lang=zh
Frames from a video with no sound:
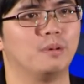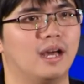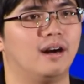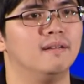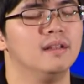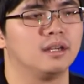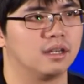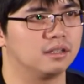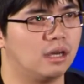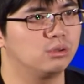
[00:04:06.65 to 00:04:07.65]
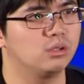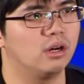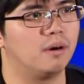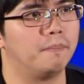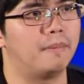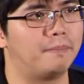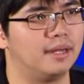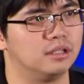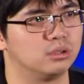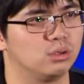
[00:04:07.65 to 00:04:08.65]
不了。可到最后，慢
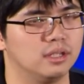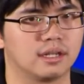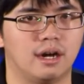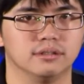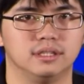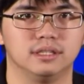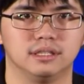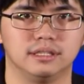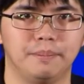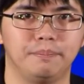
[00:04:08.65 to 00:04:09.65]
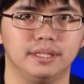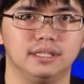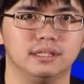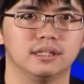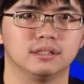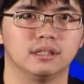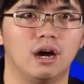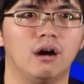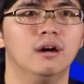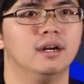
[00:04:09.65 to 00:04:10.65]
慢的随着考试的时间逼近的时
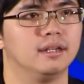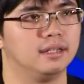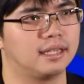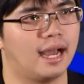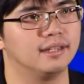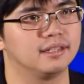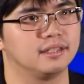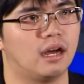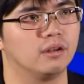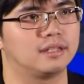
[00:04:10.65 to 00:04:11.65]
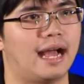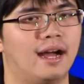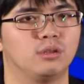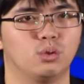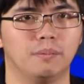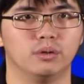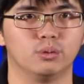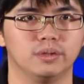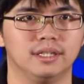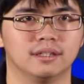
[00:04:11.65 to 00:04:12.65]
候，你看到大家多么
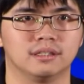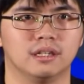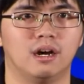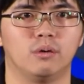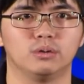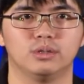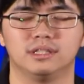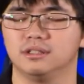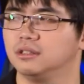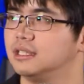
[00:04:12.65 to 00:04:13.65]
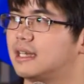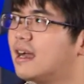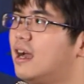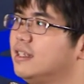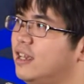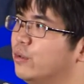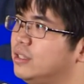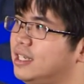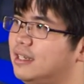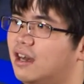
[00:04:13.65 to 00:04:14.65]
努力的时候，我觉得这就是刚刚也有
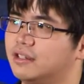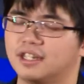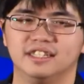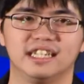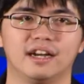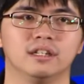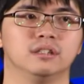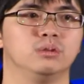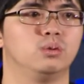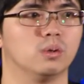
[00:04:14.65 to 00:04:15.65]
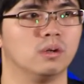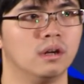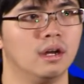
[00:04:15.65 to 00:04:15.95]
提到的，可能像合作。